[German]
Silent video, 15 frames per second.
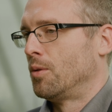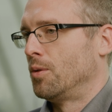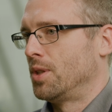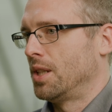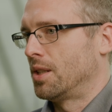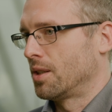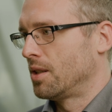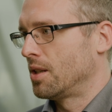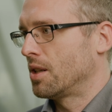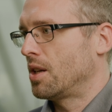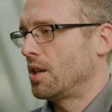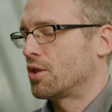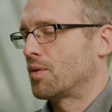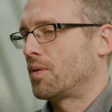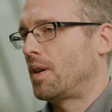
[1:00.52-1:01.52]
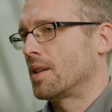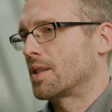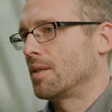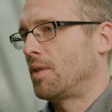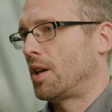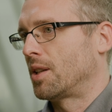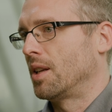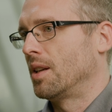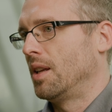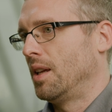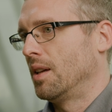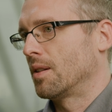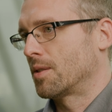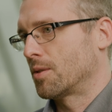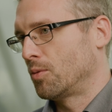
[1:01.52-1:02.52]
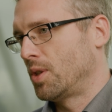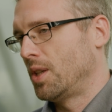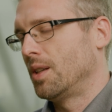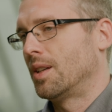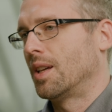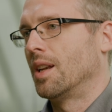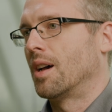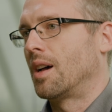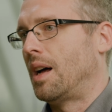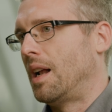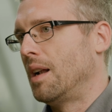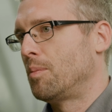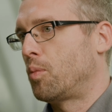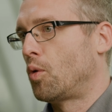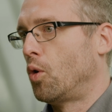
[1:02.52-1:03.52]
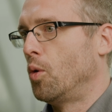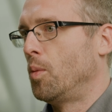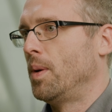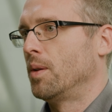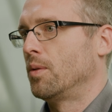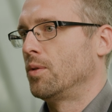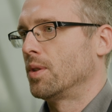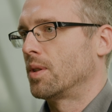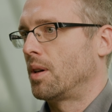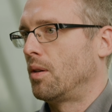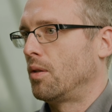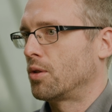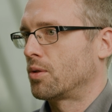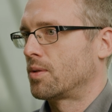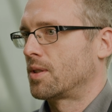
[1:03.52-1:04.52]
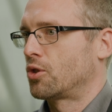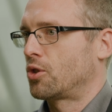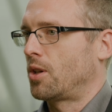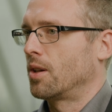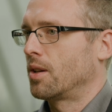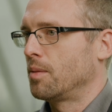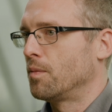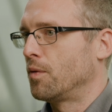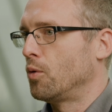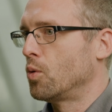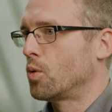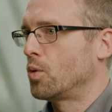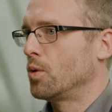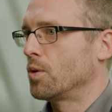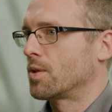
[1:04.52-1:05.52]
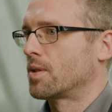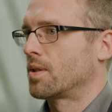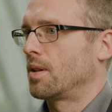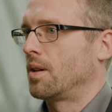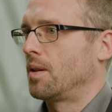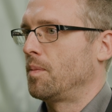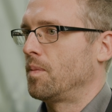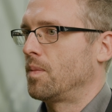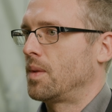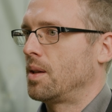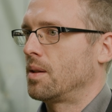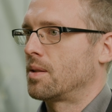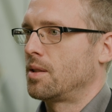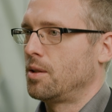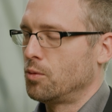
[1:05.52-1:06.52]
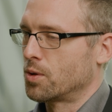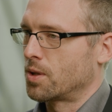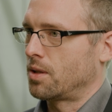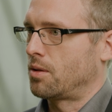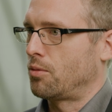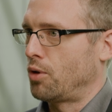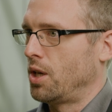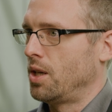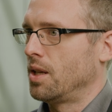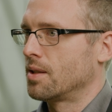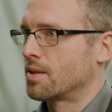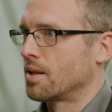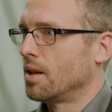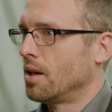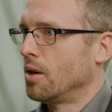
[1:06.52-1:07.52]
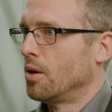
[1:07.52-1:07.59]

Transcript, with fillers: Und die dritte Testphase war dann eher so die Generalprobe und auch stark im Fokus ähm, des User-Trainings,